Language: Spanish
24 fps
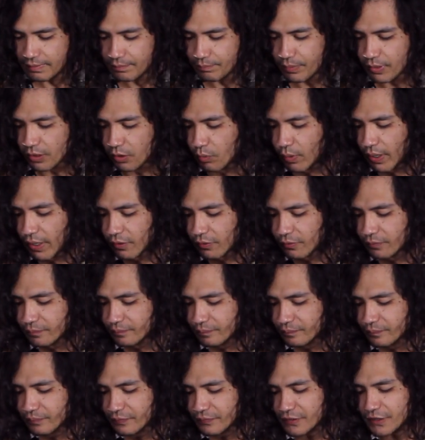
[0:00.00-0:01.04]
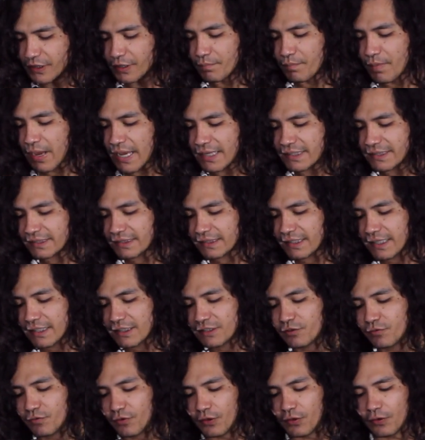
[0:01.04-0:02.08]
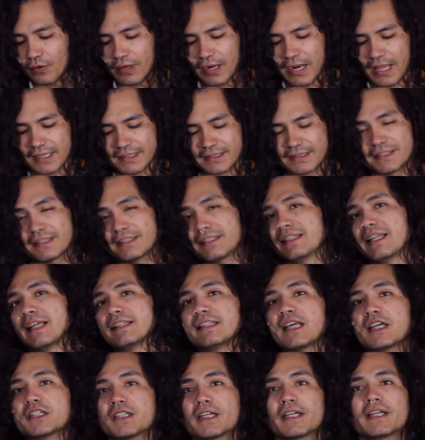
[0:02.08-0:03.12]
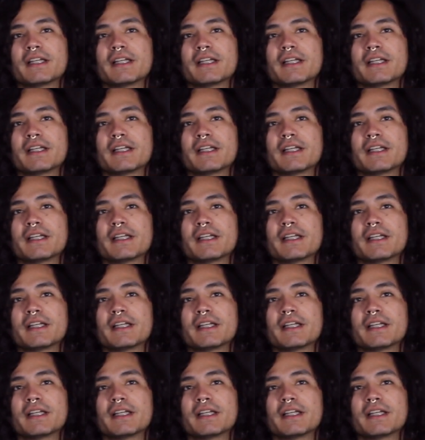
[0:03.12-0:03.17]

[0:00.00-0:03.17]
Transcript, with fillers: Pero bueno, sin más, estas fueron las Natasha